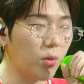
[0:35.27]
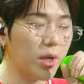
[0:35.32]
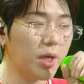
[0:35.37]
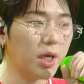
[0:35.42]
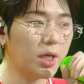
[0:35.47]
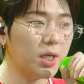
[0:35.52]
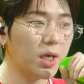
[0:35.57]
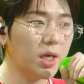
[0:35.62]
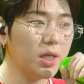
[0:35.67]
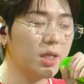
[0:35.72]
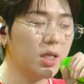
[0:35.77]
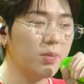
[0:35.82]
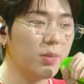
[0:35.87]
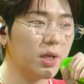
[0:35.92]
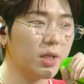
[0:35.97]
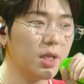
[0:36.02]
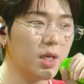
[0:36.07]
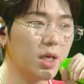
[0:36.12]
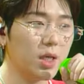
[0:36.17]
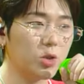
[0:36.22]
활약을 할
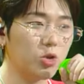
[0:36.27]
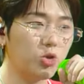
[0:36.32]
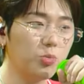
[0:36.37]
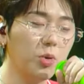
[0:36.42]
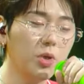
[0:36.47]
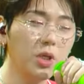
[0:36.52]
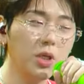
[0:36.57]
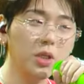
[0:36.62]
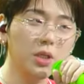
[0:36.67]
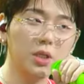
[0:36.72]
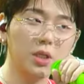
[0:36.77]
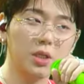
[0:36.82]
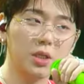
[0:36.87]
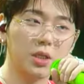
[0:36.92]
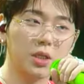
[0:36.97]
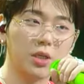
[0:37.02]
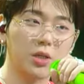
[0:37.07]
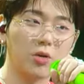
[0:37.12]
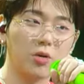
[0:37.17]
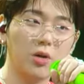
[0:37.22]
때마다 네.
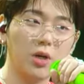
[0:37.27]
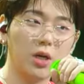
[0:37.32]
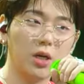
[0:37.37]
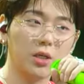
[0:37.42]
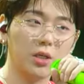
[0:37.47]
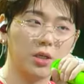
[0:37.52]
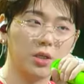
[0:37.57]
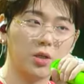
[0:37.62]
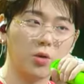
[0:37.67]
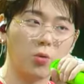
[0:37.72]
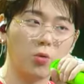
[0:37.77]
주변인들에게 연락이 이렇게